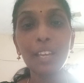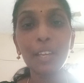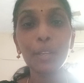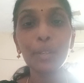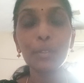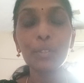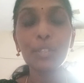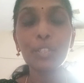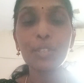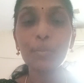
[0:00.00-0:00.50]

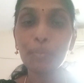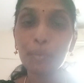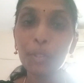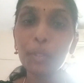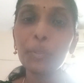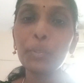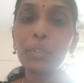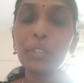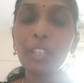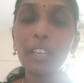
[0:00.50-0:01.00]
సారు చెప్తూ
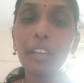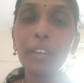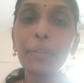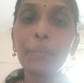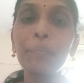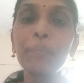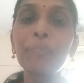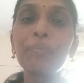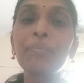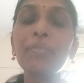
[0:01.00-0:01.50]
ఉంటారు
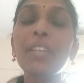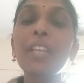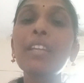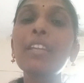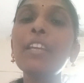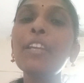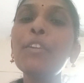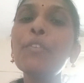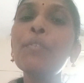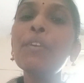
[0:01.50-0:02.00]

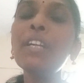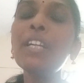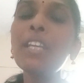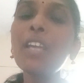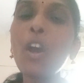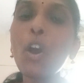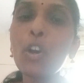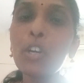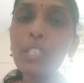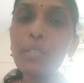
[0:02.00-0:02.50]
ఎటువంటి
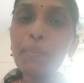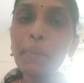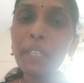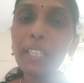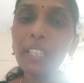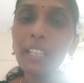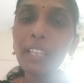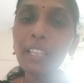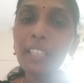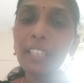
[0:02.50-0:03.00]

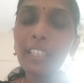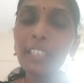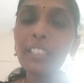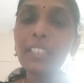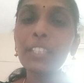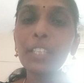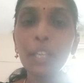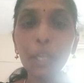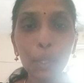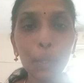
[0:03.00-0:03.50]
హాస్పిటల్కి
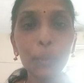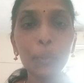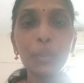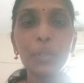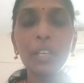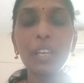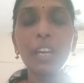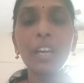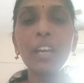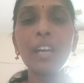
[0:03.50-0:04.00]

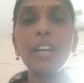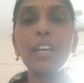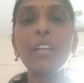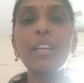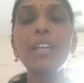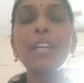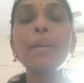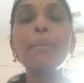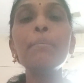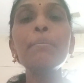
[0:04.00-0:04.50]
తిరగకుండా
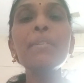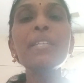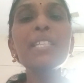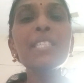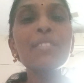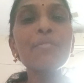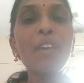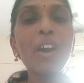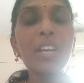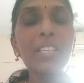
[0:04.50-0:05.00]
మీ
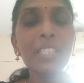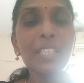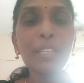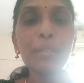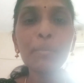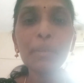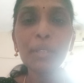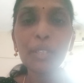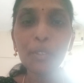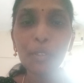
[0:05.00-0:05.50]

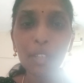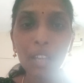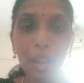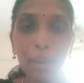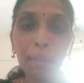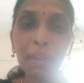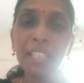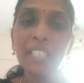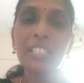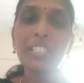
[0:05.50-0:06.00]
శ్వాసను మీరు
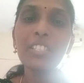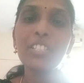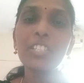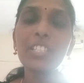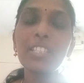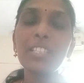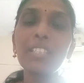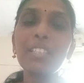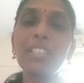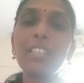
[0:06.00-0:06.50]

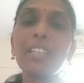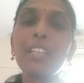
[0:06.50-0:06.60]
గమనించి